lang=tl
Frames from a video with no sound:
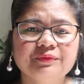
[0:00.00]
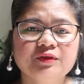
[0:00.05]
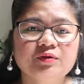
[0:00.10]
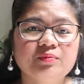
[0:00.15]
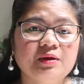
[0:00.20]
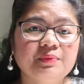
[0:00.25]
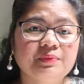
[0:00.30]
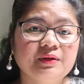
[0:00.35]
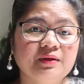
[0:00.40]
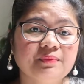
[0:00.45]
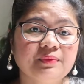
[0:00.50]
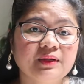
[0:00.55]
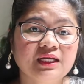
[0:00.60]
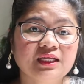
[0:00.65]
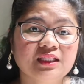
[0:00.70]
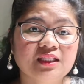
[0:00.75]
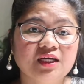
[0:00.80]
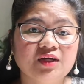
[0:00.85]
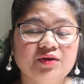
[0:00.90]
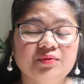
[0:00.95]
Kung may
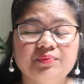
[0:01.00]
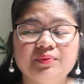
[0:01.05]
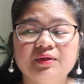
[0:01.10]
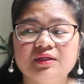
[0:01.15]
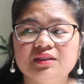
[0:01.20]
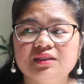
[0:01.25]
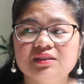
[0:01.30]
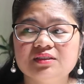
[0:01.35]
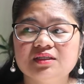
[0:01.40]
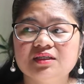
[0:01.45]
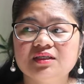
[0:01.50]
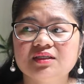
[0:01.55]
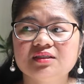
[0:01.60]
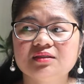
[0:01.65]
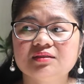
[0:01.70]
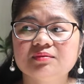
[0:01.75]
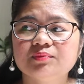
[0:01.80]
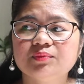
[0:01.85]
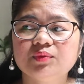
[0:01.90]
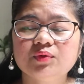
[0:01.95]
pinapakita kayong parte
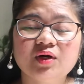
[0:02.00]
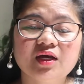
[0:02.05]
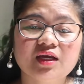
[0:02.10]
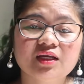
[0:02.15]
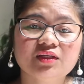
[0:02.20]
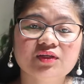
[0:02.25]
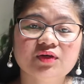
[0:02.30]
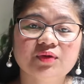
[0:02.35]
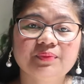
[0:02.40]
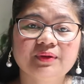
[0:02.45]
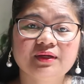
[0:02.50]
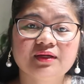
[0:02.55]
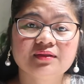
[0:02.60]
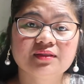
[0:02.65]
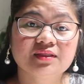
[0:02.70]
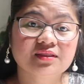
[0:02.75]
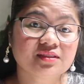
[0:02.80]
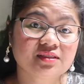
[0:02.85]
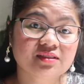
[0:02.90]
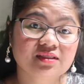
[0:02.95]
sa buhay nyo,
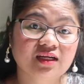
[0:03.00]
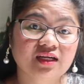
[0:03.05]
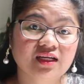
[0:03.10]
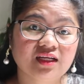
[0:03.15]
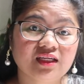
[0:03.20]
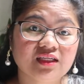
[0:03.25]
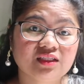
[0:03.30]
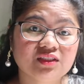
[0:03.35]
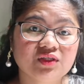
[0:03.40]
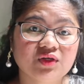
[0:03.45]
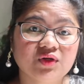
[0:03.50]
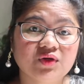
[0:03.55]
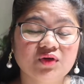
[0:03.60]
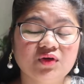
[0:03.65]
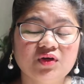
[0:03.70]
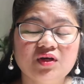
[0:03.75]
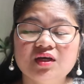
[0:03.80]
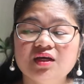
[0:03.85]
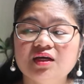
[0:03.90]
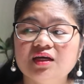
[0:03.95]
parte sa sarili
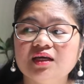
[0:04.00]
nyo,